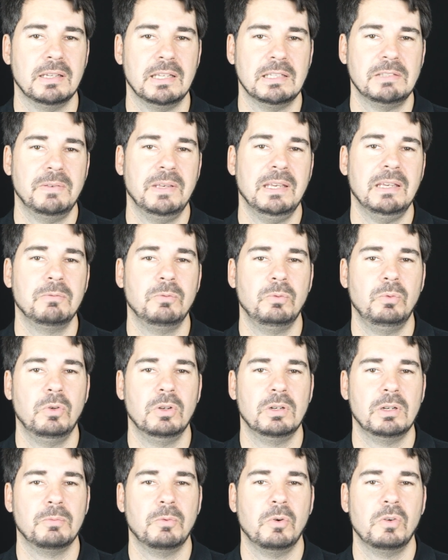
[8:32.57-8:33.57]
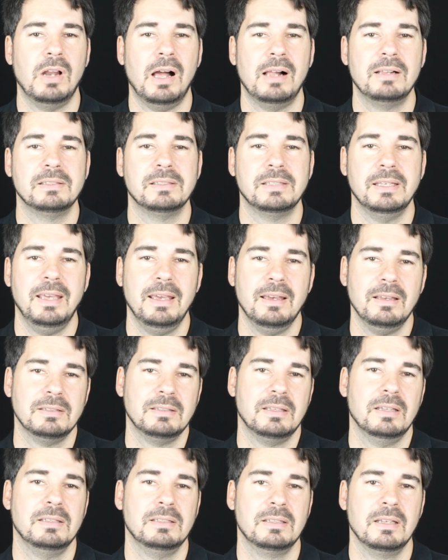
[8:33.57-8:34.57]
Deswegen wird er wohl als
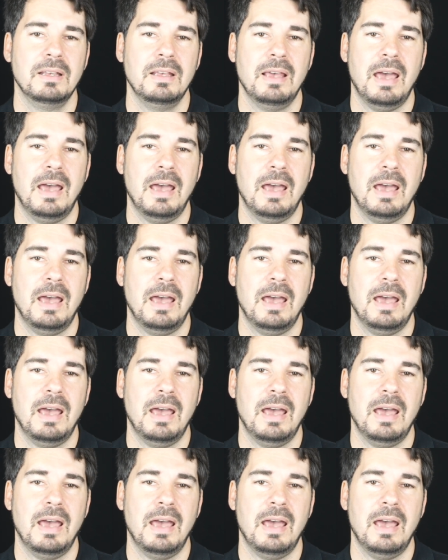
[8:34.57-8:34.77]
erstes